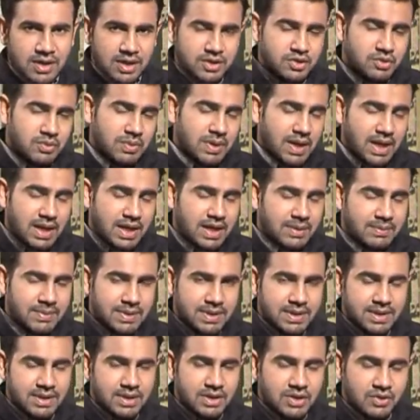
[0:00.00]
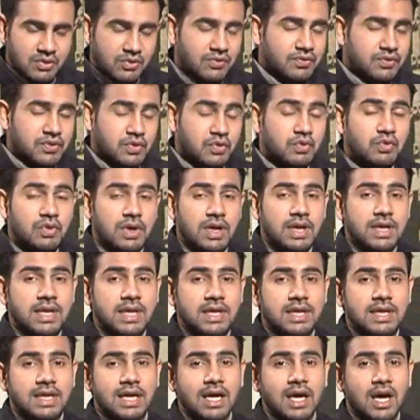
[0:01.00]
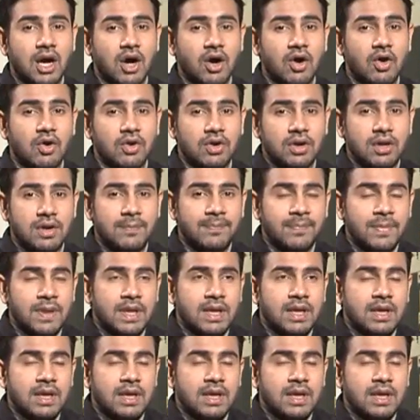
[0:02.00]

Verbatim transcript: नाजुलबलागा में गुफ्तु कर रहे हैं और